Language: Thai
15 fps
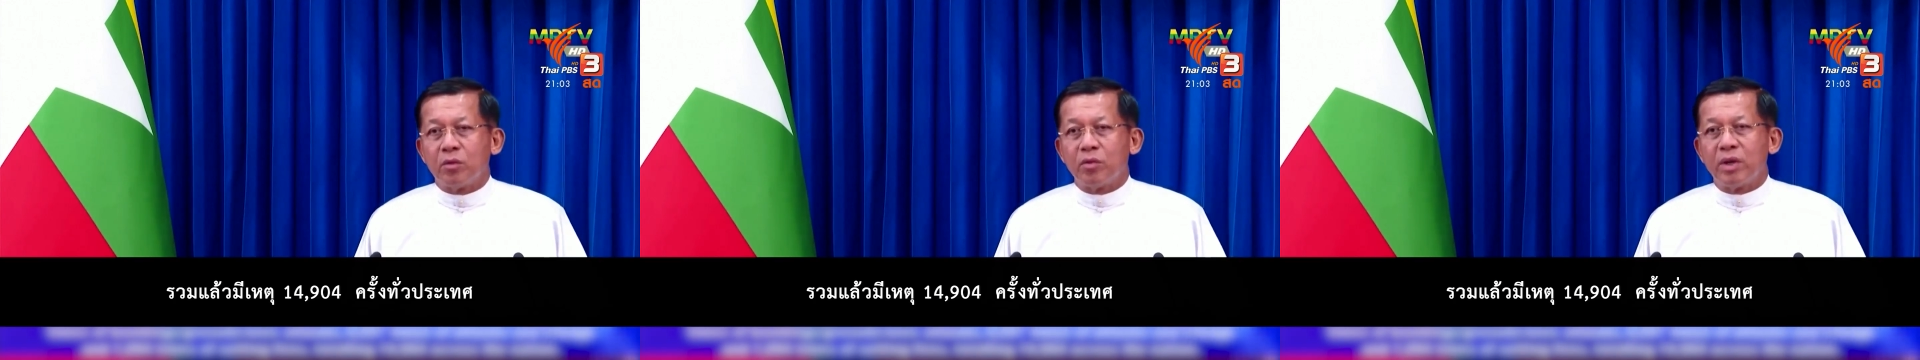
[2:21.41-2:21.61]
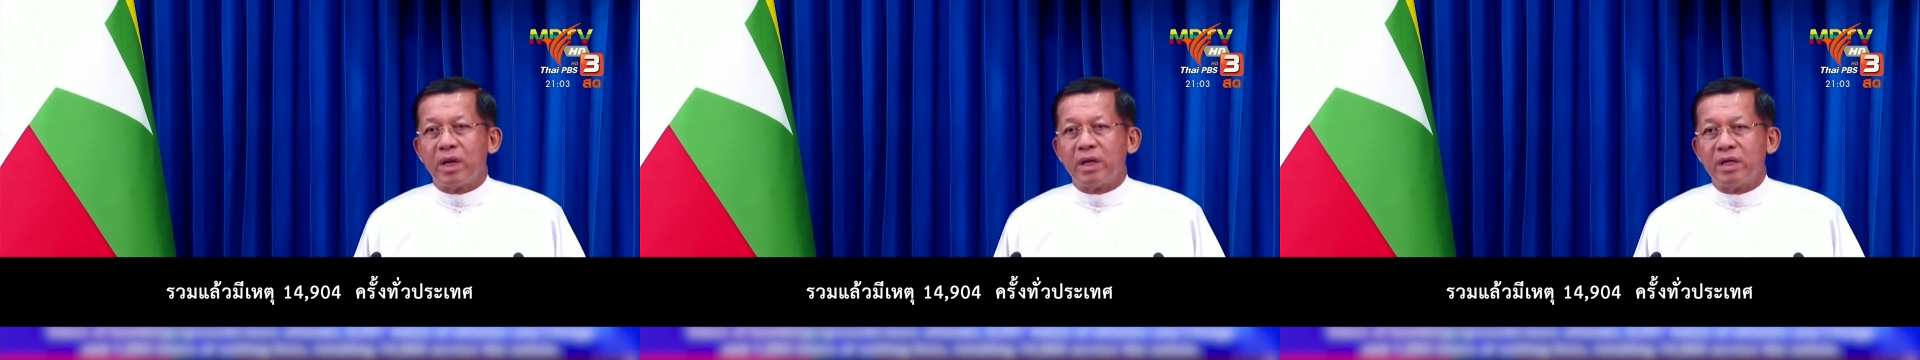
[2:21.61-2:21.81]

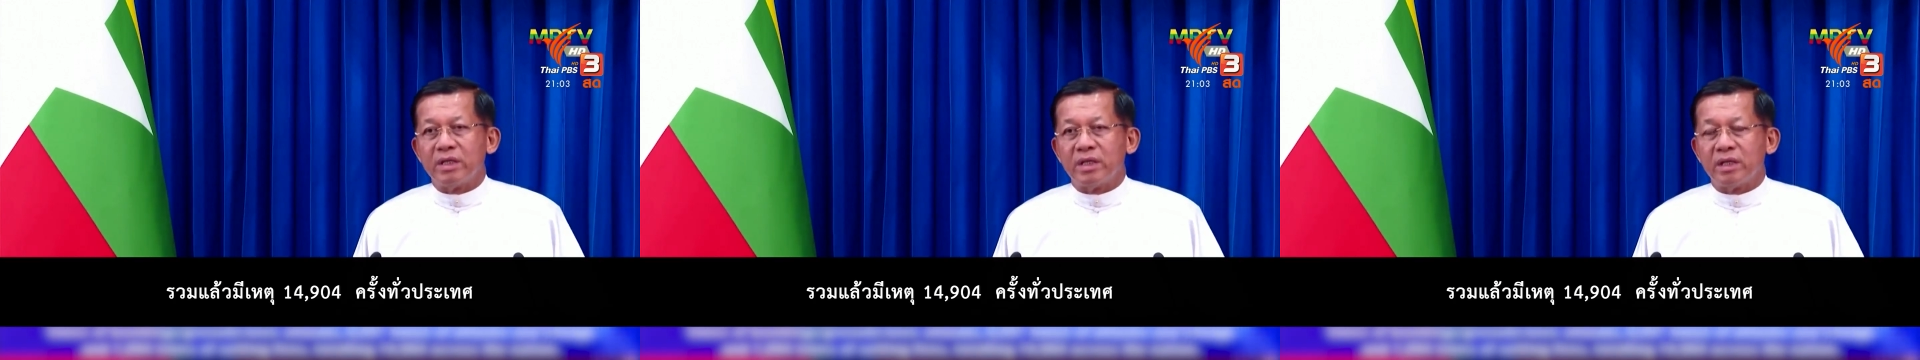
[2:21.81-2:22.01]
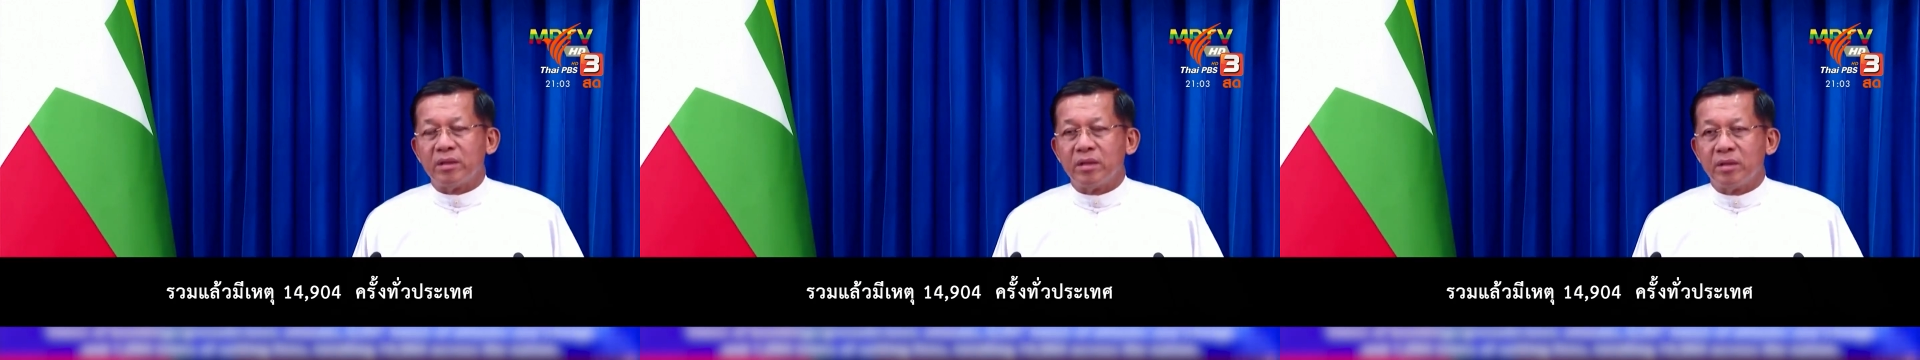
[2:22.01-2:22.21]
กู้ยา
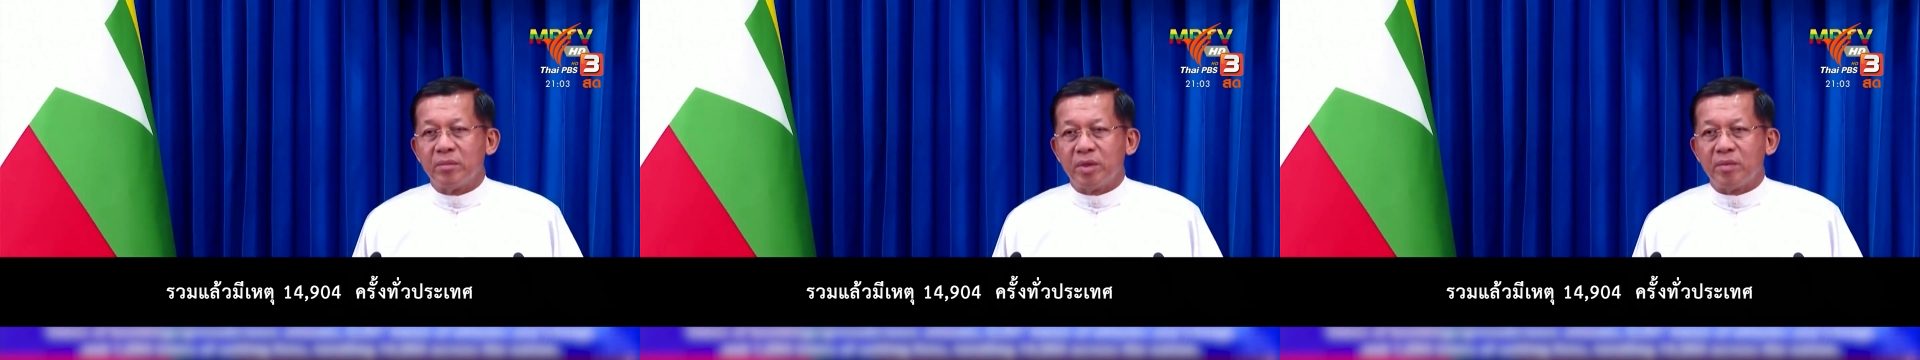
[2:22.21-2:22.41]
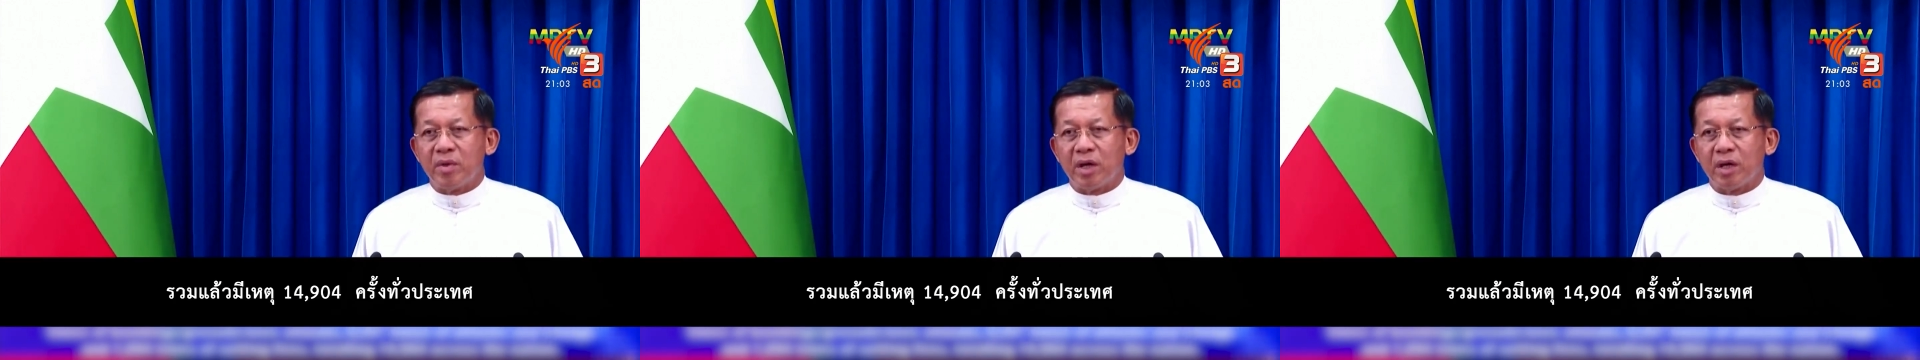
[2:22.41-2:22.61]
ดีจี
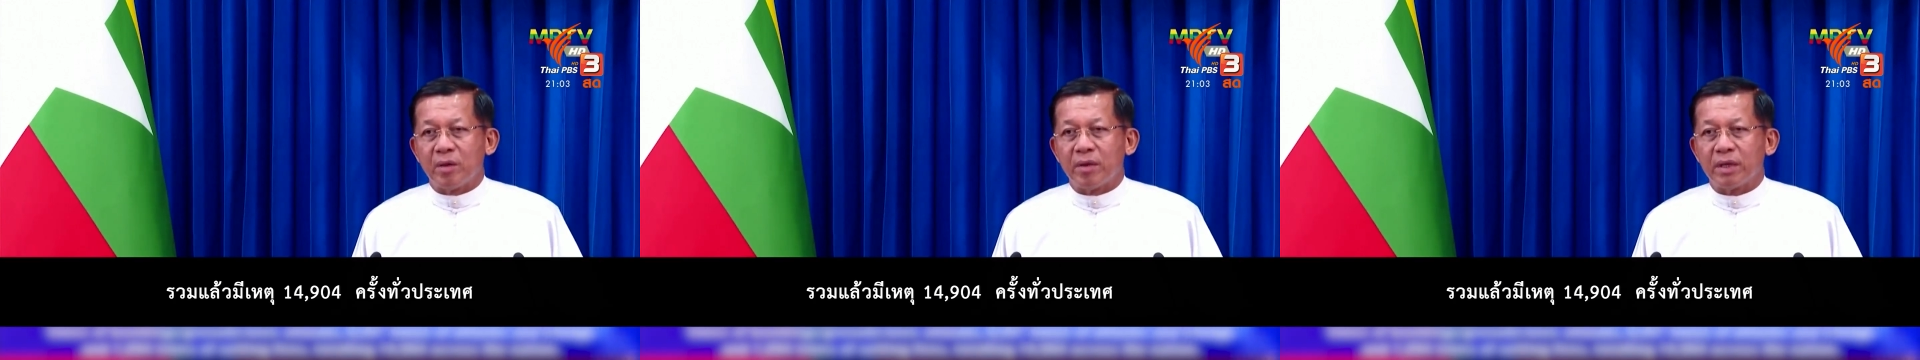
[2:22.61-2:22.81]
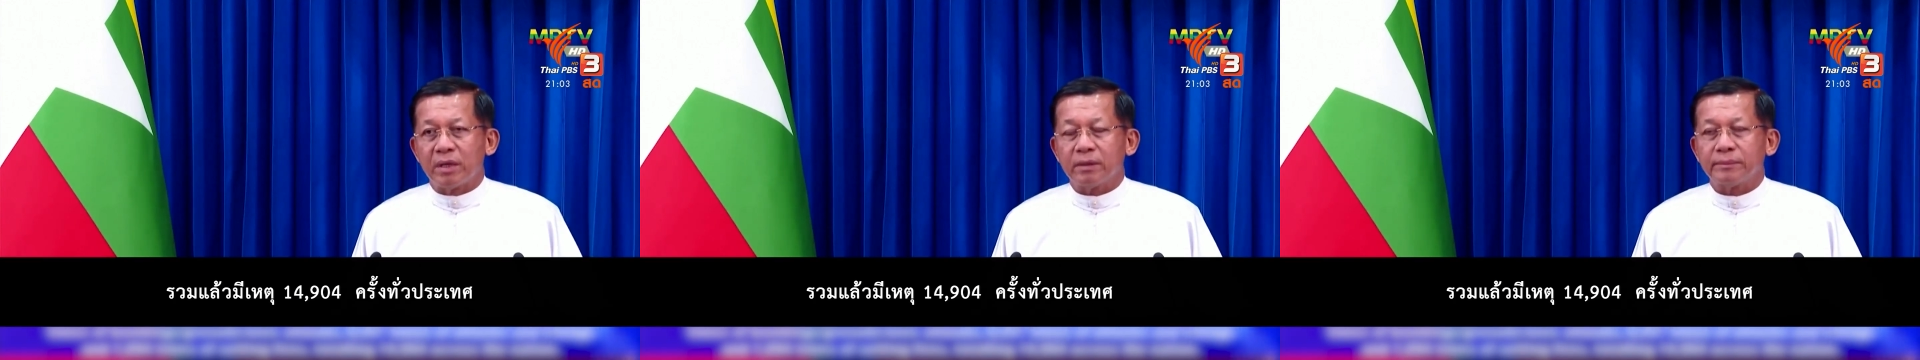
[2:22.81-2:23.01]
เพียบ
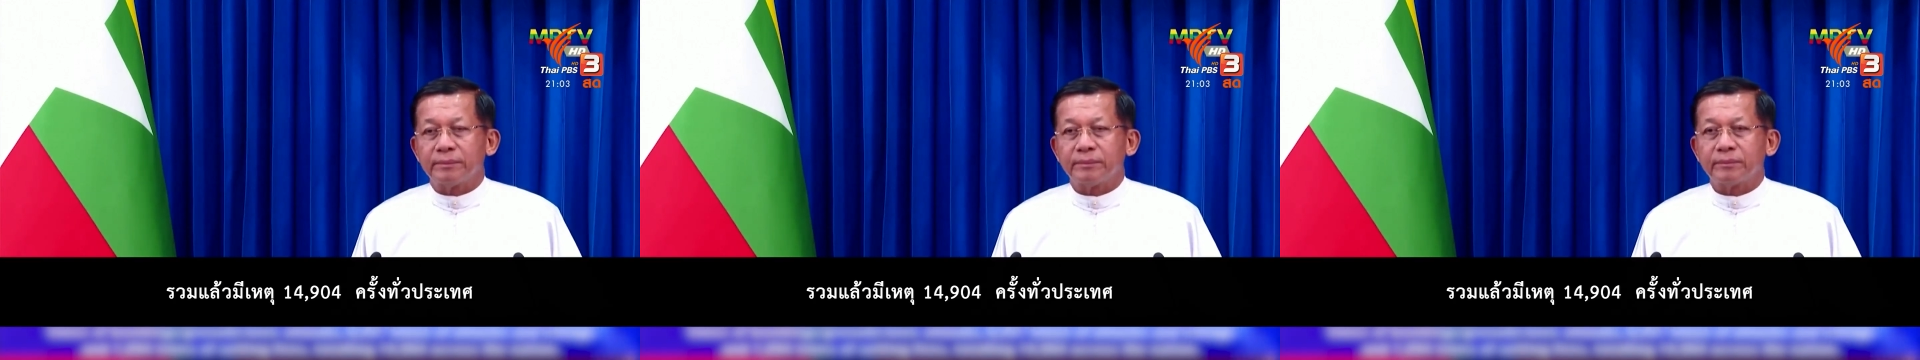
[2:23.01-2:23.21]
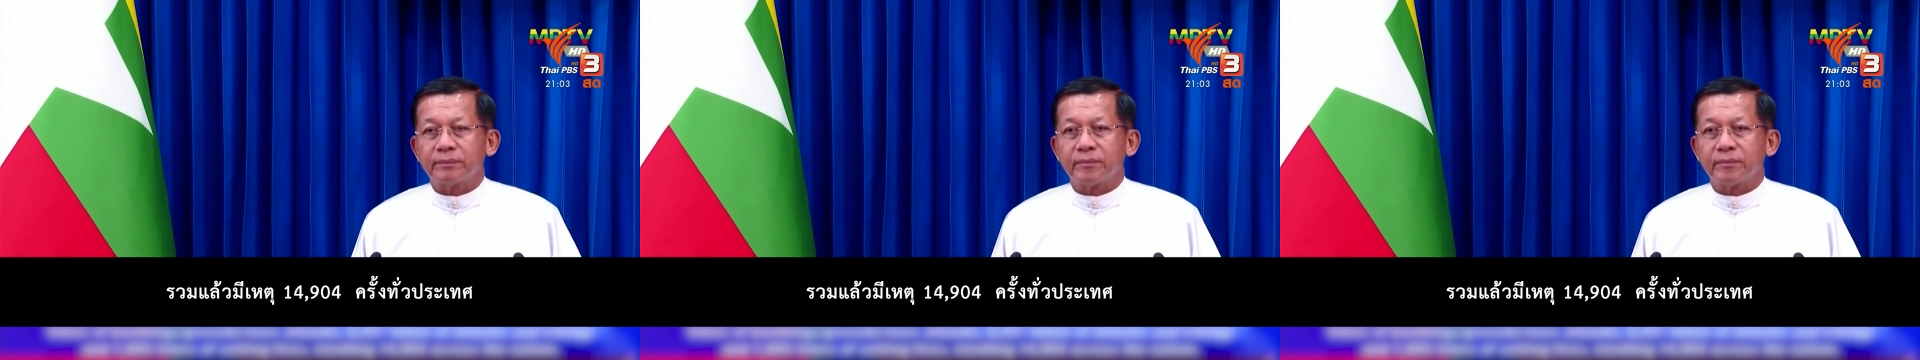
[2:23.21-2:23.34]
แก่บารี